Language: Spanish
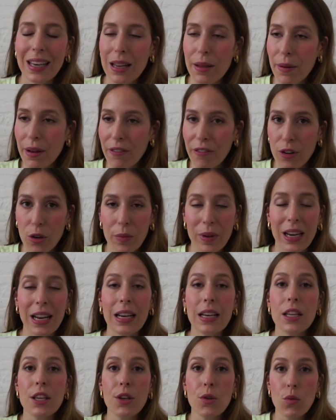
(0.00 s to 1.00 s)
le va
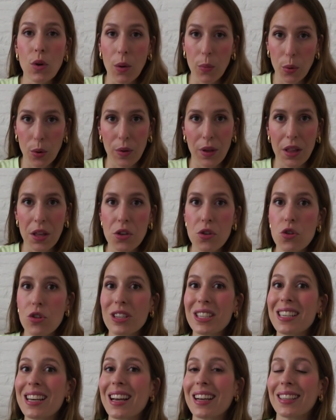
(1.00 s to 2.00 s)
fenomenal y una prueba de ello
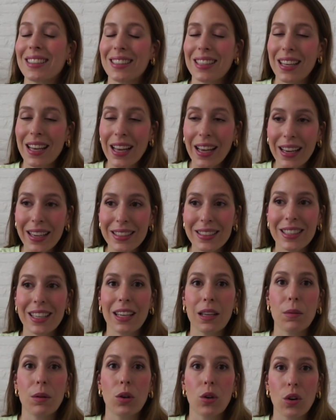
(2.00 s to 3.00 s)
es la cantidad de
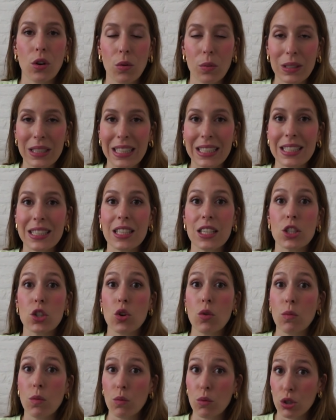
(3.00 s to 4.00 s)
gente que me lo recomendasteis
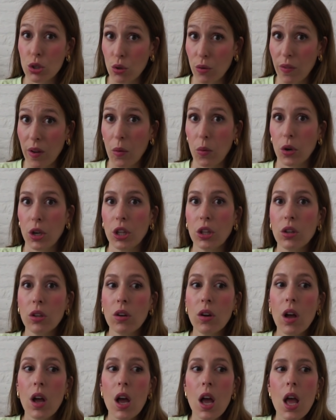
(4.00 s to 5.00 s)
como vuestro
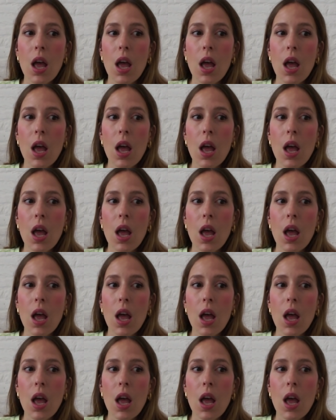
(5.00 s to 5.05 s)
favorito,